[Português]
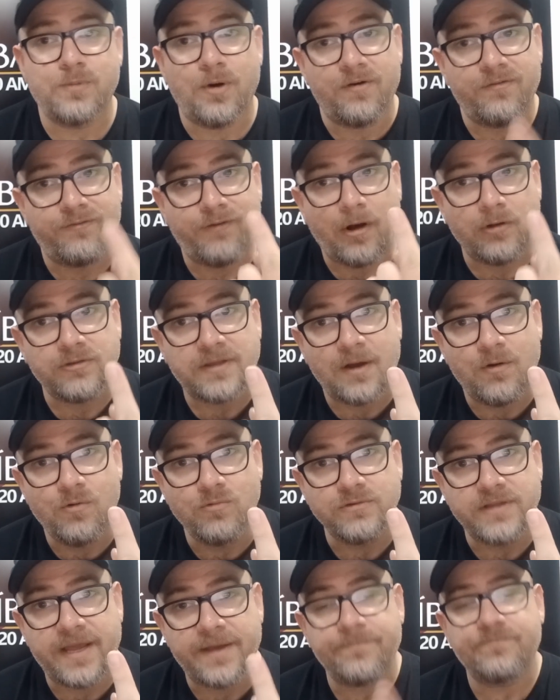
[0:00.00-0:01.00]
Bom, falta
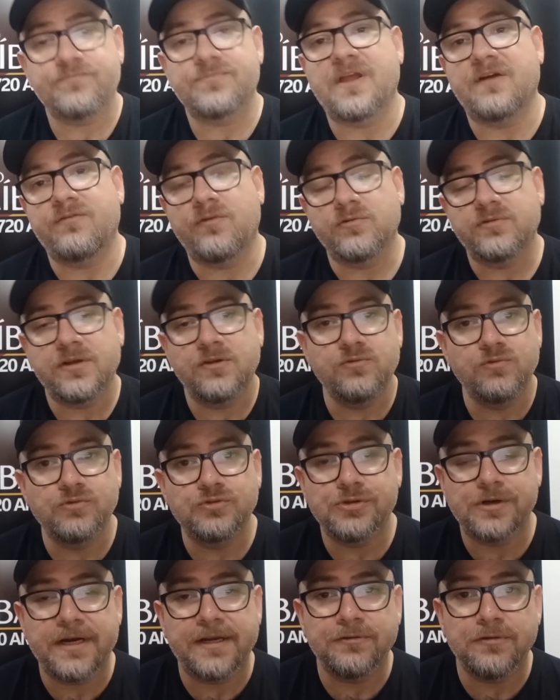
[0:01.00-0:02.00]
um, né? Tá faltando
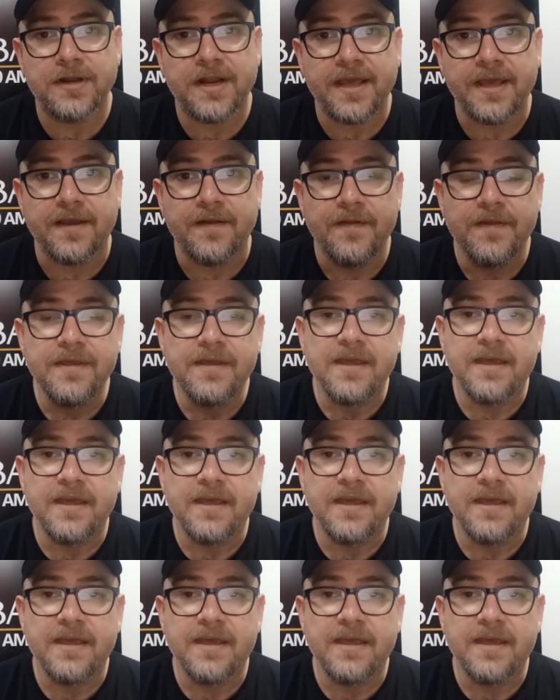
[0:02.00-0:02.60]
um jogador aí.